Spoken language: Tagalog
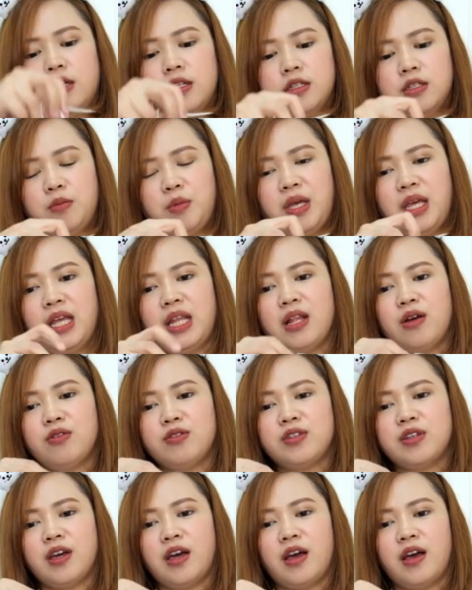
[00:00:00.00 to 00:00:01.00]
Sumigilaw
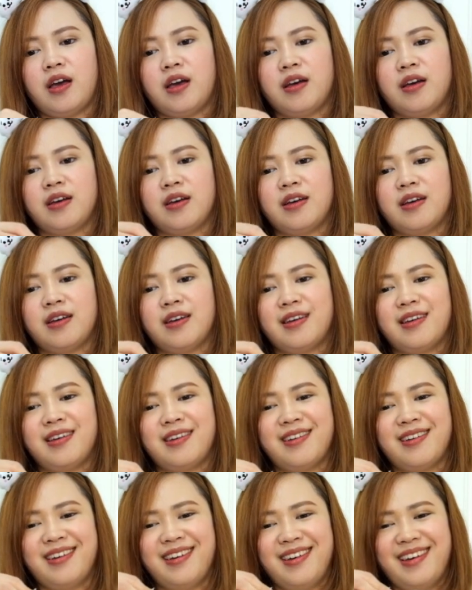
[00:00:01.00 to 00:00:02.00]
siya.
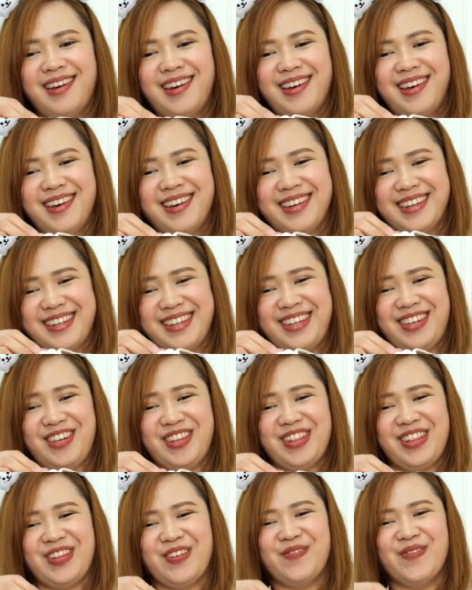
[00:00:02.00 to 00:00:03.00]
Ah, ang
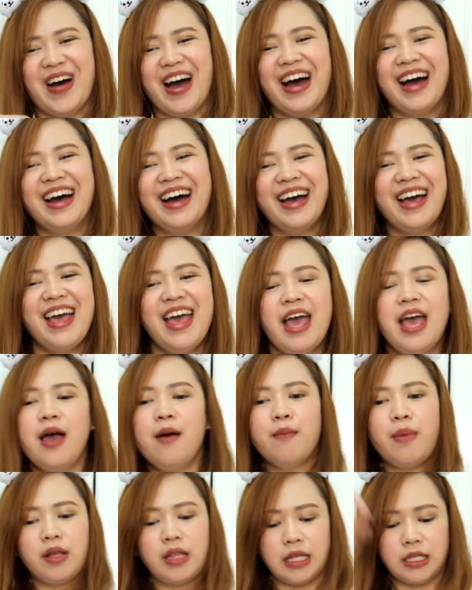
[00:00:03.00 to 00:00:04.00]
cute, diba?
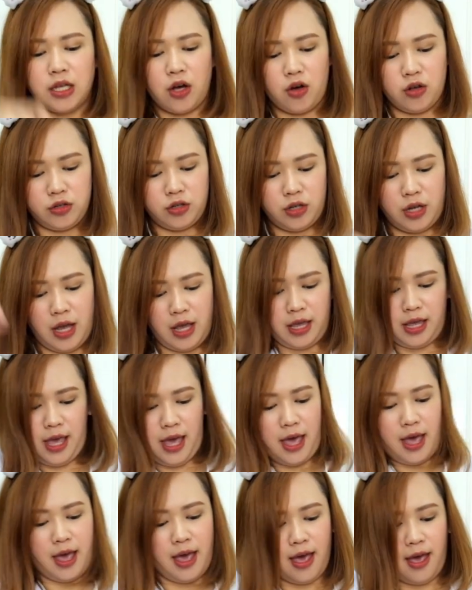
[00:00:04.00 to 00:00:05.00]
Pag nasa concert ka,
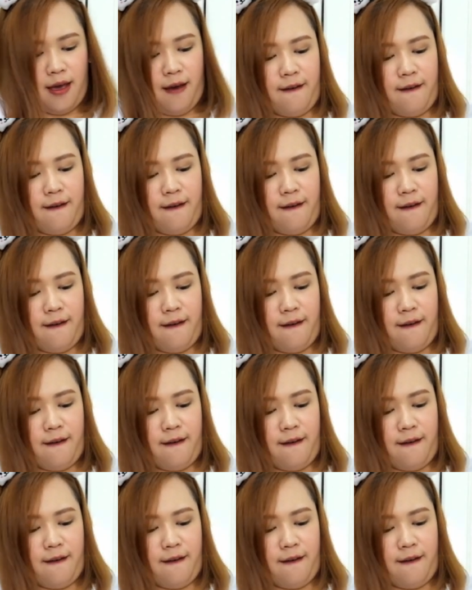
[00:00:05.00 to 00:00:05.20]
yeah!